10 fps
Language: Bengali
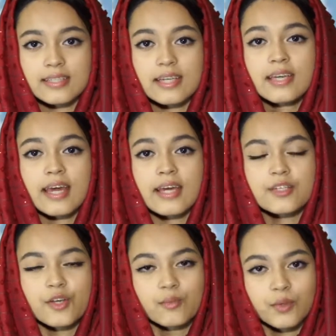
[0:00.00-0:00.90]
ঠিক এই
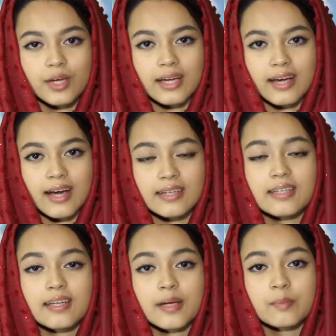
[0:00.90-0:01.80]
সময়
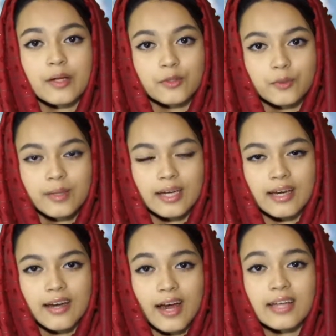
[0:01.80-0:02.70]
আন্টির এক বান্ধবী
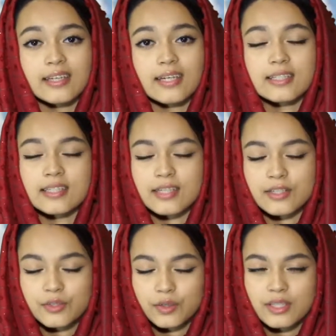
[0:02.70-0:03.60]
আন্টিকে
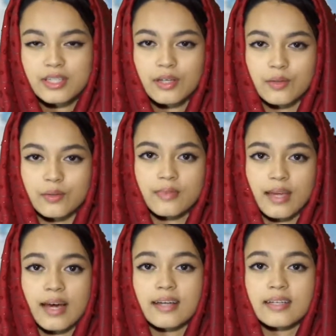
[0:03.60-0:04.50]
জিজ্ঞেস করেছিল
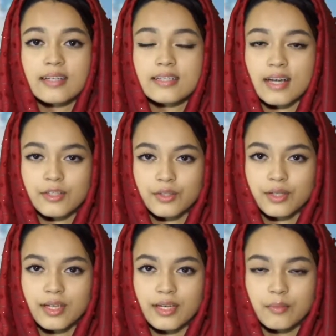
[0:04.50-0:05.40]
আন্টির শাশুড়ি